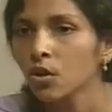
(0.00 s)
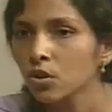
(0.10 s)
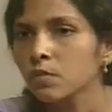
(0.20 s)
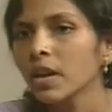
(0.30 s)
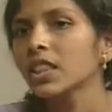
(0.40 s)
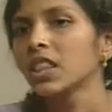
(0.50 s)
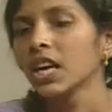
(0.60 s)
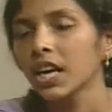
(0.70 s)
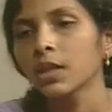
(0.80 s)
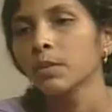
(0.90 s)
उसमें एक
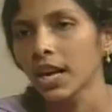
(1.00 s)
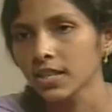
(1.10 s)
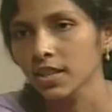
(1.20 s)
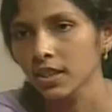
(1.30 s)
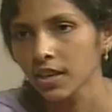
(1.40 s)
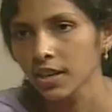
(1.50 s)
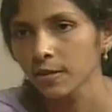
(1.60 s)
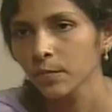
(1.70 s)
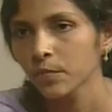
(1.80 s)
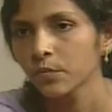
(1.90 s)
दिक्कत भी आ सकती है
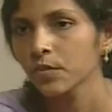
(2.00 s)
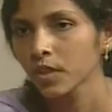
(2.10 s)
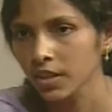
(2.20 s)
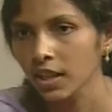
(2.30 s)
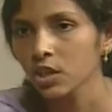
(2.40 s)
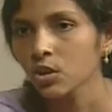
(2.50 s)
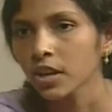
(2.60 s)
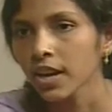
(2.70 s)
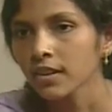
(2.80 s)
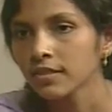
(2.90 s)
जानते हो
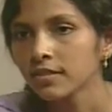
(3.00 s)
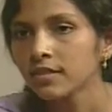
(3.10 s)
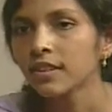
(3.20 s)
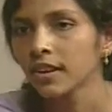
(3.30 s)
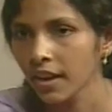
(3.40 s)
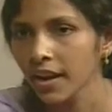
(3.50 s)
क्या नहीं